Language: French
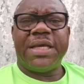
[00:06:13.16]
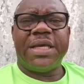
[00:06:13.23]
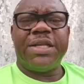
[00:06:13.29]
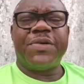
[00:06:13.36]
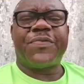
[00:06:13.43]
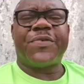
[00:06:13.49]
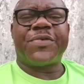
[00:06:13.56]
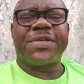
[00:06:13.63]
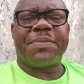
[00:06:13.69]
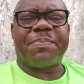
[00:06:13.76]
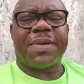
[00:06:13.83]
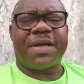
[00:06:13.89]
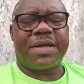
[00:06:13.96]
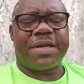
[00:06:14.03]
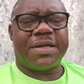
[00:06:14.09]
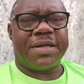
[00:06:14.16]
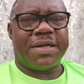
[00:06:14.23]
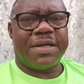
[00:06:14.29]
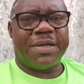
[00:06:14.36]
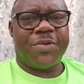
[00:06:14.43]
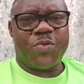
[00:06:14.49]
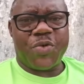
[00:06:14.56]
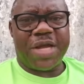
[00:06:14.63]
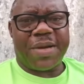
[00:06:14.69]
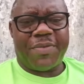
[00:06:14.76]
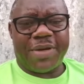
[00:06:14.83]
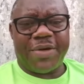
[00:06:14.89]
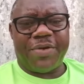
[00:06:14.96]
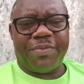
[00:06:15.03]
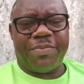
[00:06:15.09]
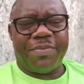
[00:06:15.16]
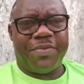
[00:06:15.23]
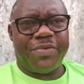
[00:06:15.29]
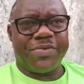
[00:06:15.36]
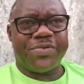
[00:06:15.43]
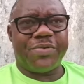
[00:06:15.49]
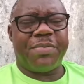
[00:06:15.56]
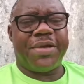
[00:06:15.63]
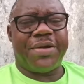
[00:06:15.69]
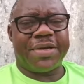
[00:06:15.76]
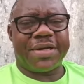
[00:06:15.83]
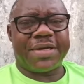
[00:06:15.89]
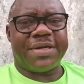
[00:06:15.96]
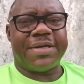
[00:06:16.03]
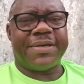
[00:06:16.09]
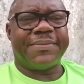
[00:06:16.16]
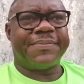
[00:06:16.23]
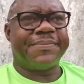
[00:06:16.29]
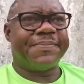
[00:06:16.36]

il ne faudrait pas que nous, Gabonais, nous oublions que